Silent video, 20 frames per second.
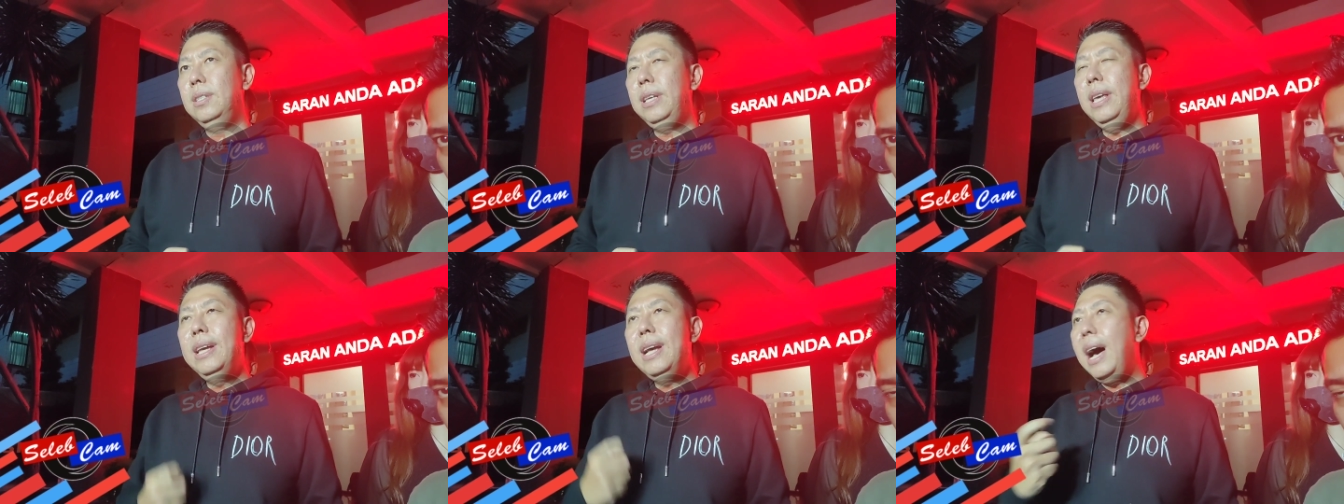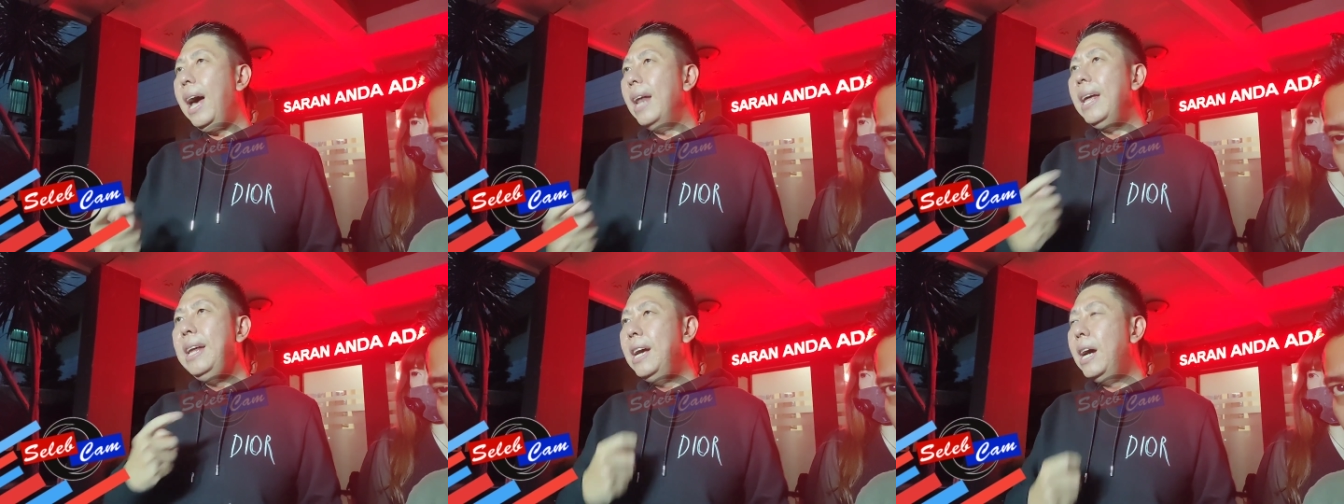
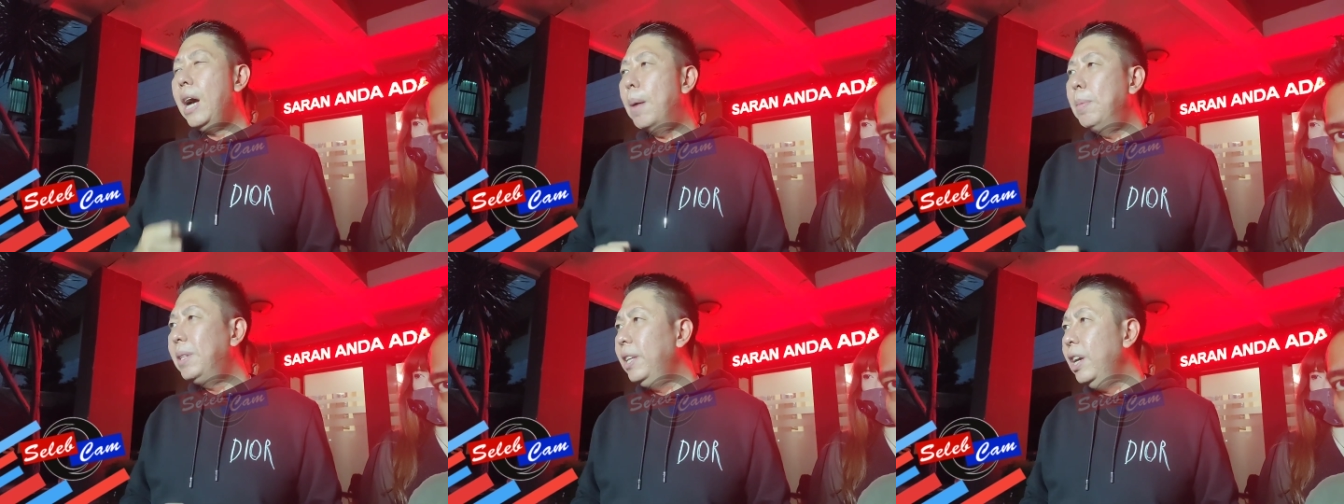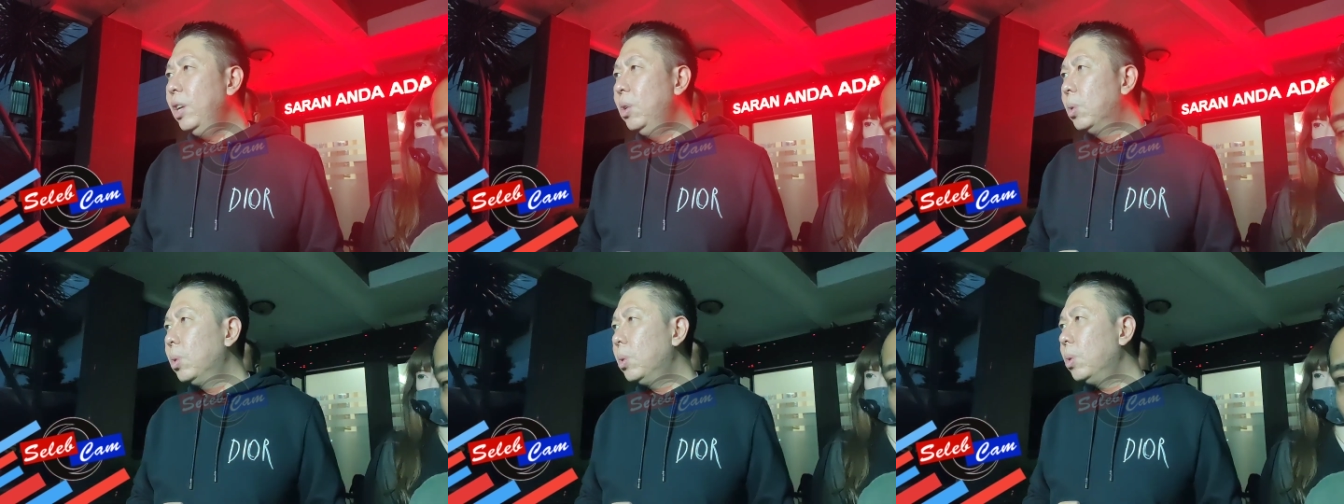Tiga hari dia nggak habis
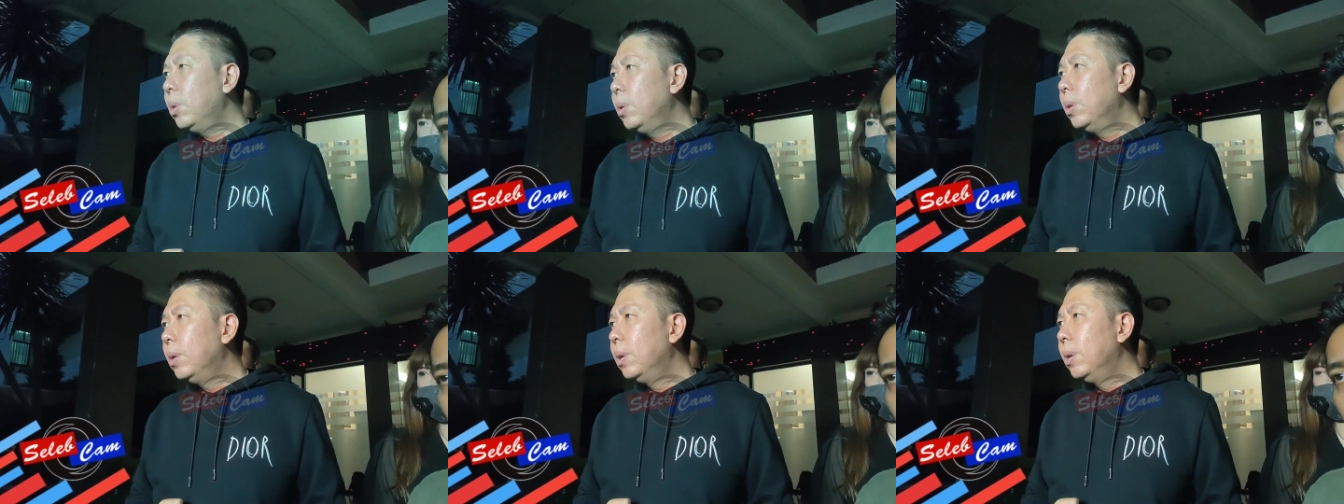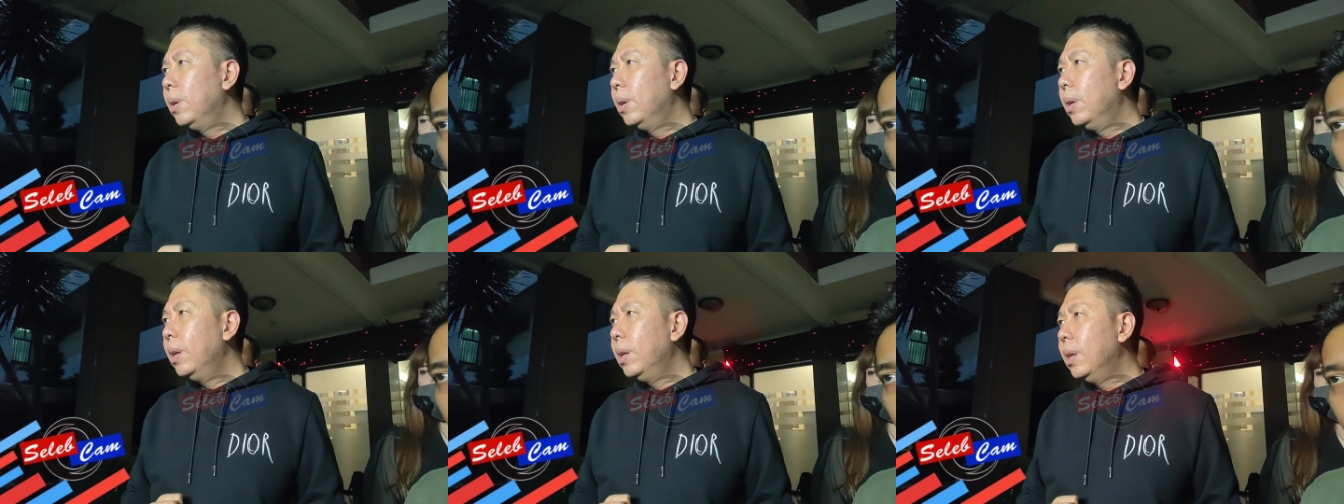tidur
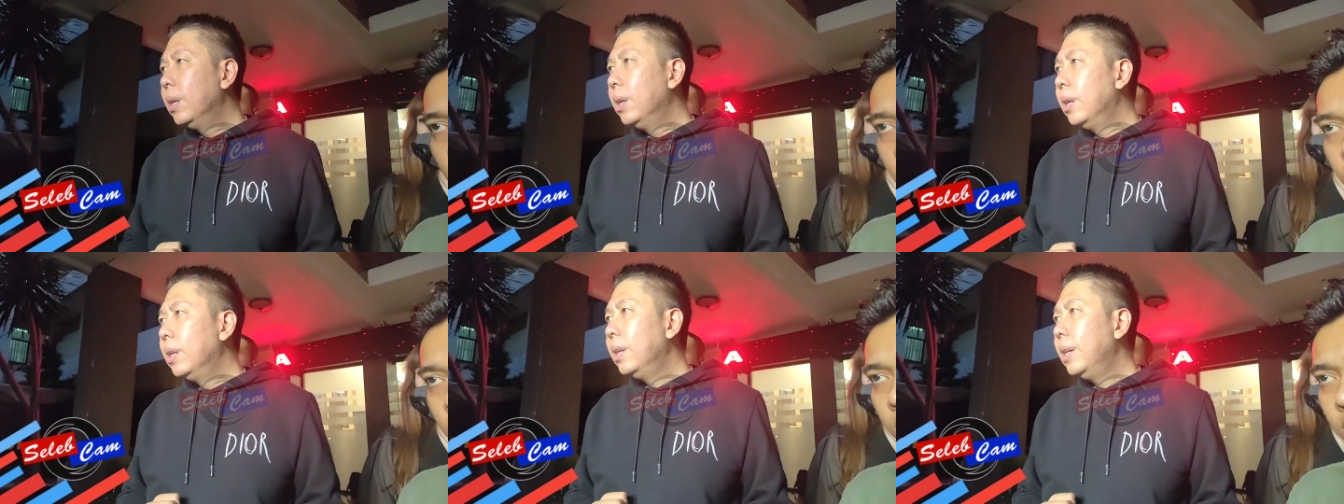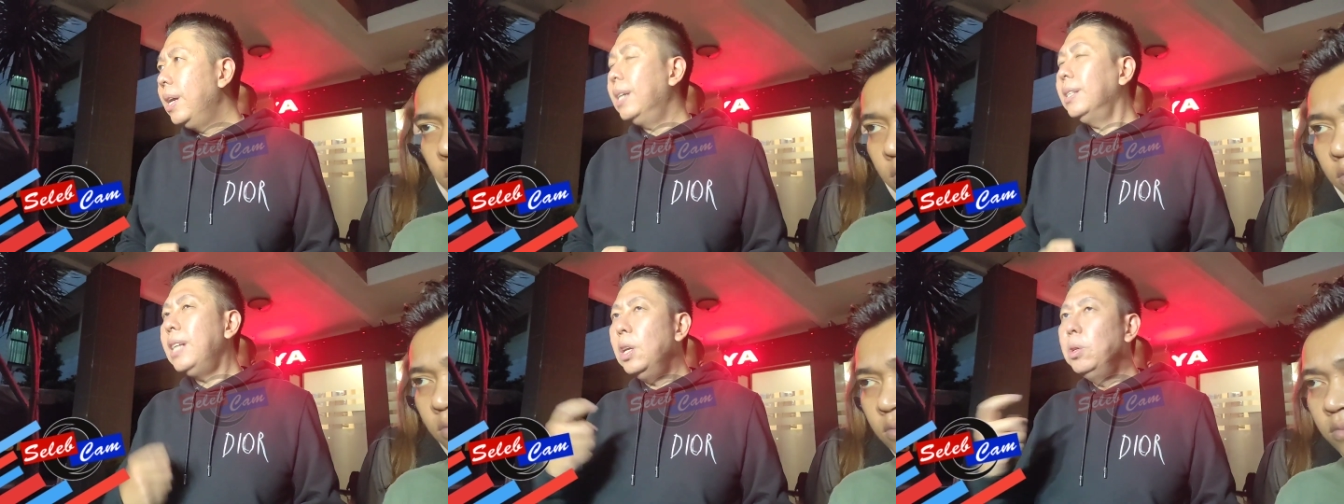
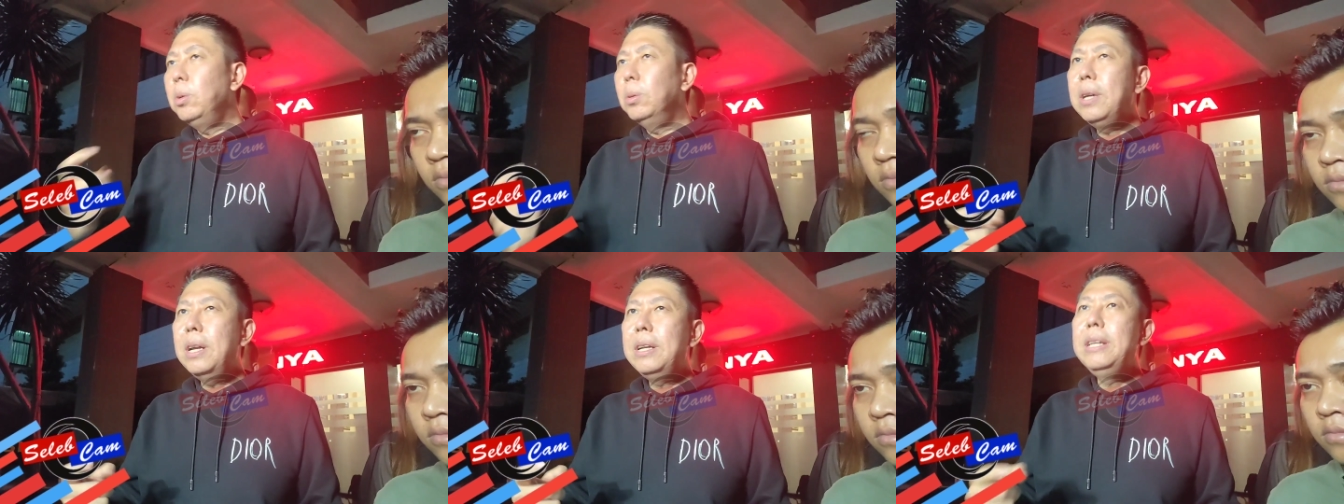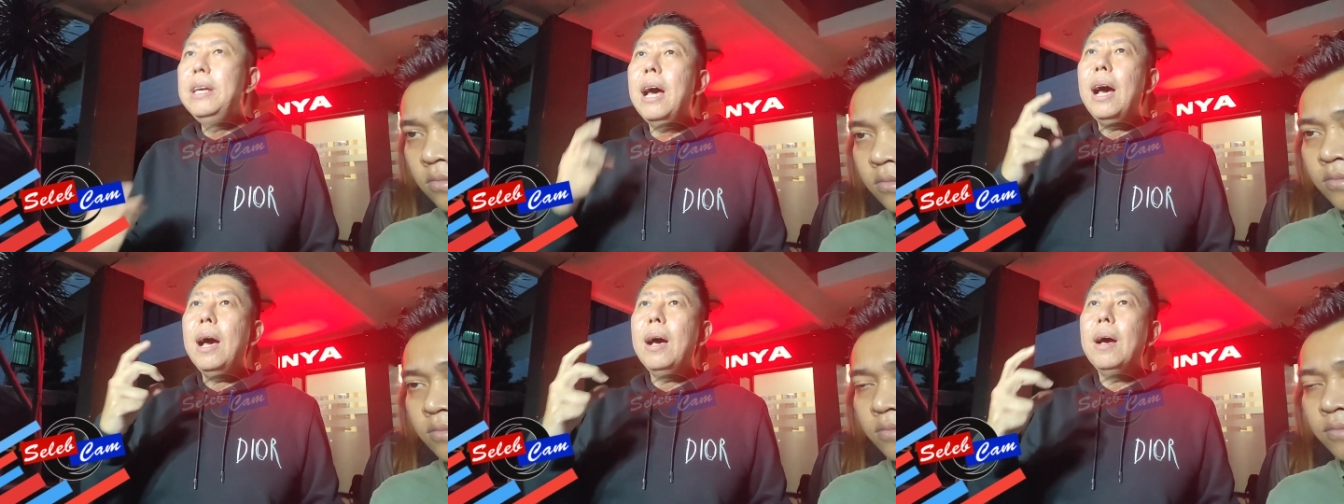Nah, selanjutnya
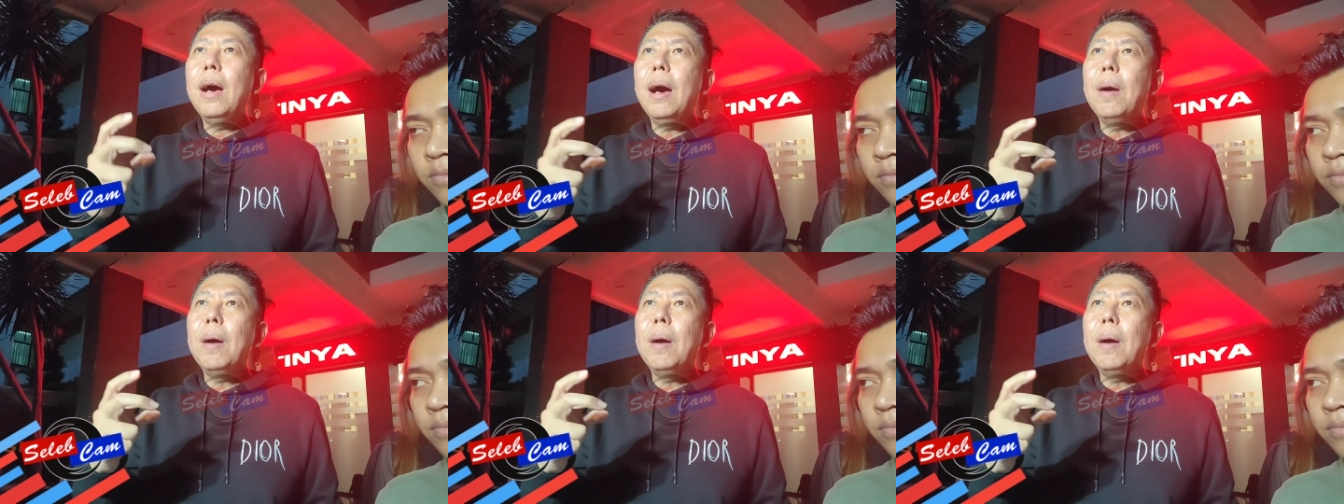dia